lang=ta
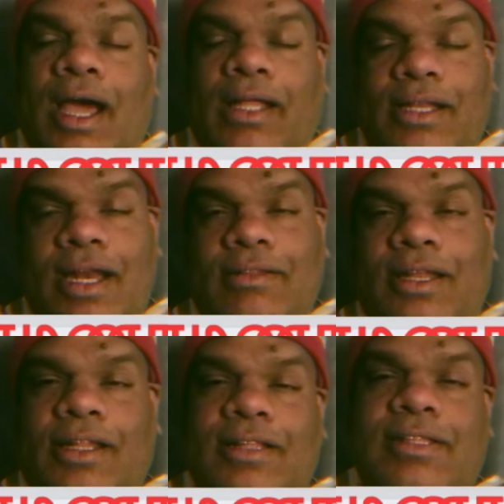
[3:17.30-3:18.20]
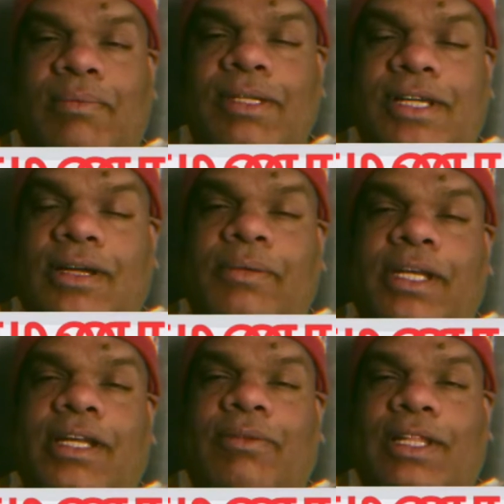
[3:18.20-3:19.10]
அதனால் தான் அதை சங்கம்
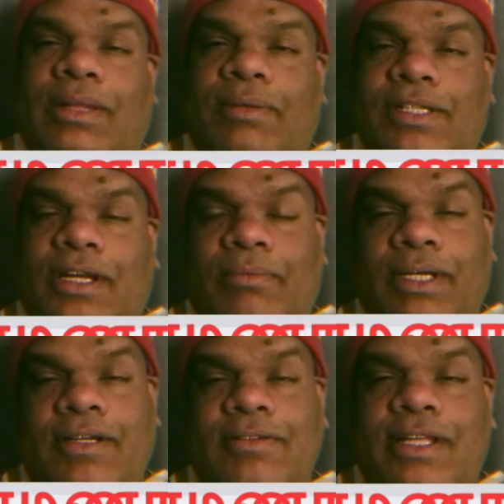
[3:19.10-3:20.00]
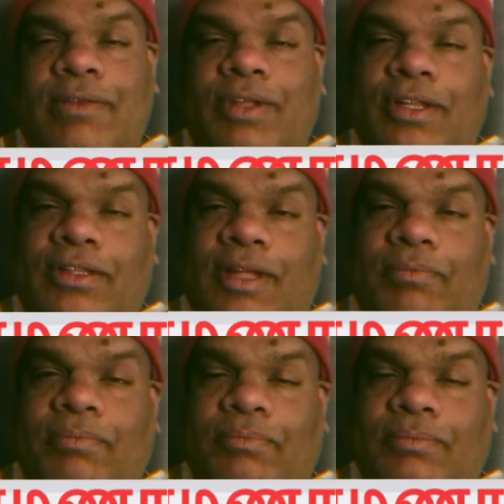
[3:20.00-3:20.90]
ஏற்கவில்லை தமிழ்ச்சங்கம் எண்
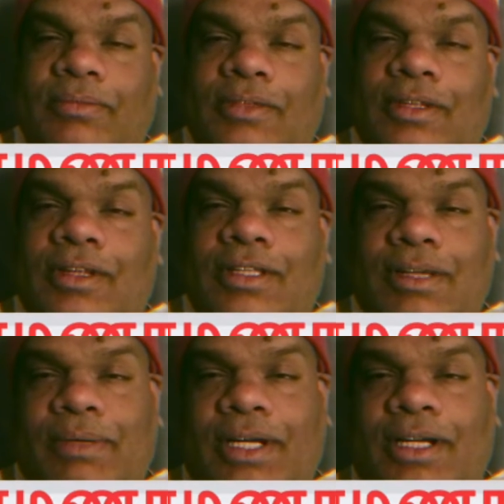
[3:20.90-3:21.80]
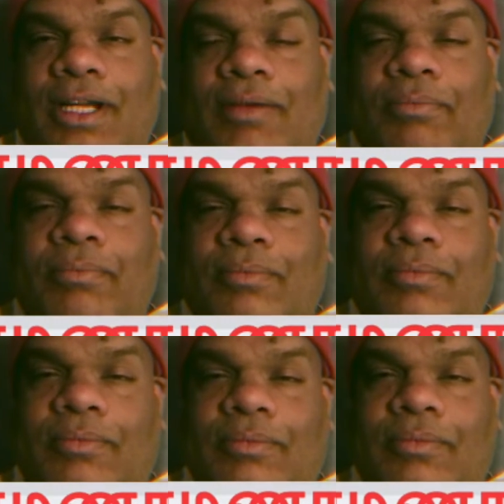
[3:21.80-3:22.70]
சீர்விருத்தம் ஜமகண்டம்
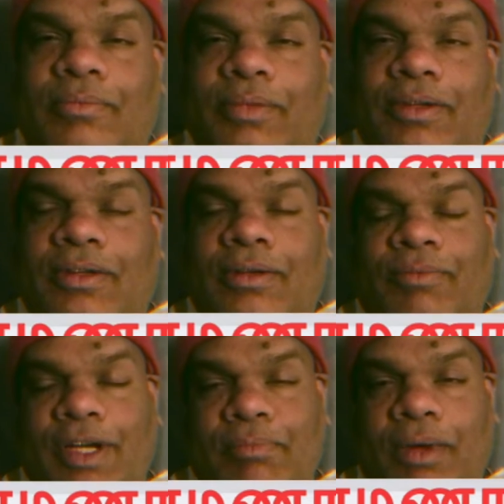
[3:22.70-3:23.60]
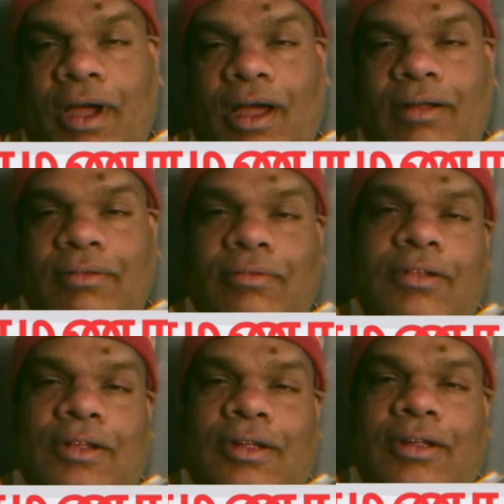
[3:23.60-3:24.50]
வெண்பா
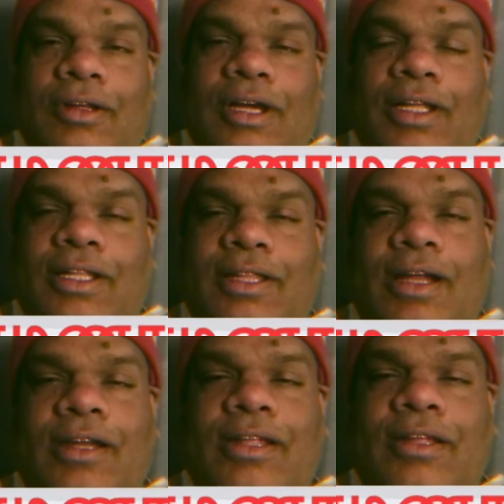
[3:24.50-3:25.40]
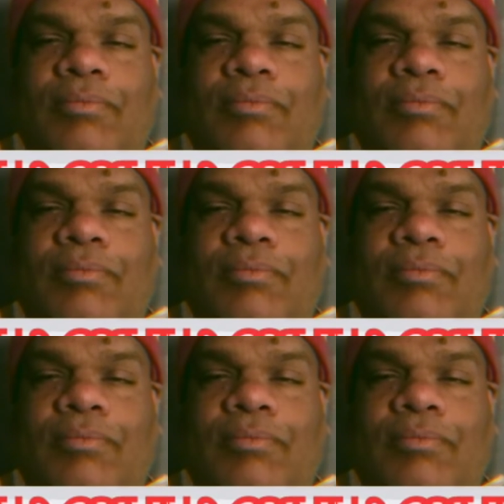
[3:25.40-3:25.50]
அதை தாண்டி